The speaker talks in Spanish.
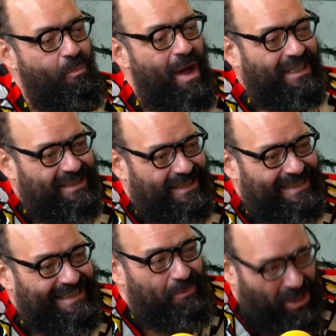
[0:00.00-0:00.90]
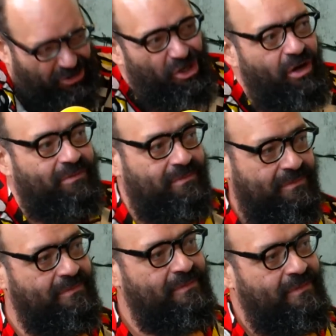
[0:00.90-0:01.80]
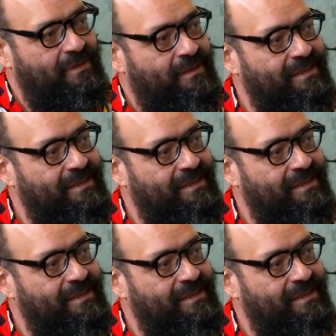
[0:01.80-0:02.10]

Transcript: más diversión. Mm. Bueno.